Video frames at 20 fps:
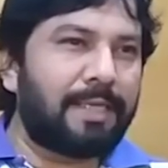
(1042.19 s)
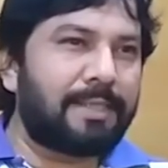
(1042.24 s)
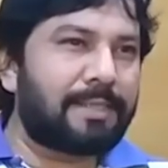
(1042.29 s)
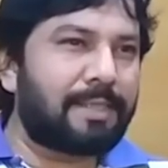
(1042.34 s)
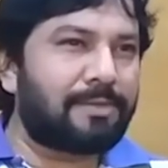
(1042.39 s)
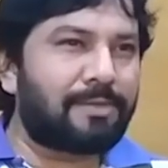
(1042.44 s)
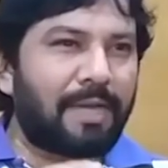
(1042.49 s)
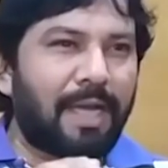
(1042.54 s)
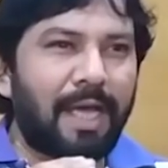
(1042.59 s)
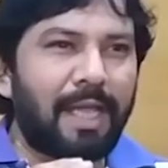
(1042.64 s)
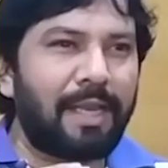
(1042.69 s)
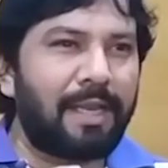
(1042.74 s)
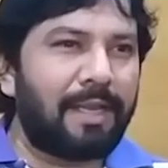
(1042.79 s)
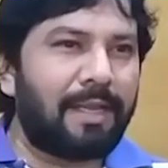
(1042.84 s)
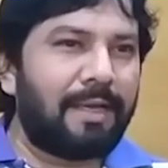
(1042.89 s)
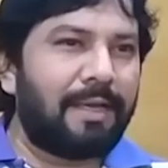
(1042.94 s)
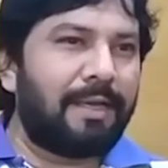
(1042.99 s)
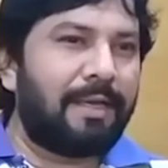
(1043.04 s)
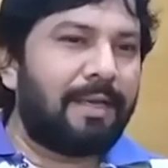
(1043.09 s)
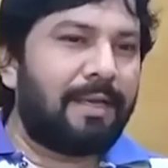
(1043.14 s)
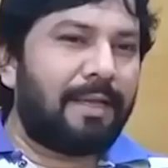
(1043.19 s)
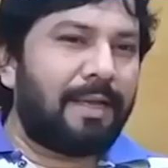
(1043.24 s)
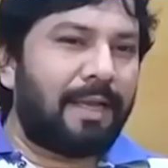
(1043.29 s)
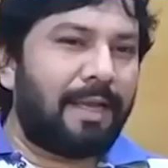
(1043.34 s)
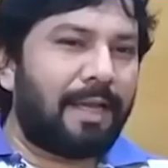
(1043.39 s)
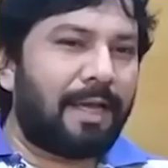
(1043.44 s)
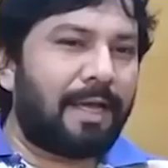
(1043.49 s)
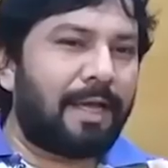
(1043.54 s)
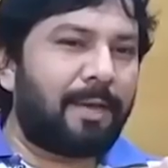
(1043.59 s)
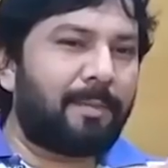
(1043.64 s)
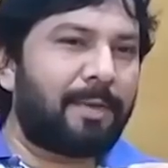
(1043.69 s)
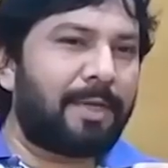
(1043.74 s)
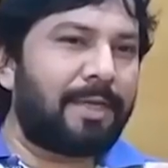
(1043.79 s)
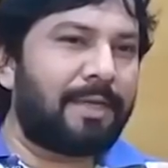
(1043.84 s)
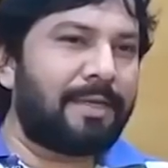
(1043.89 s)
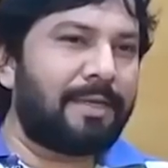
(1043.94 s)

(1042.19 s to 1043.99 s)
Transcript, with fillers: ससुराल ला हमन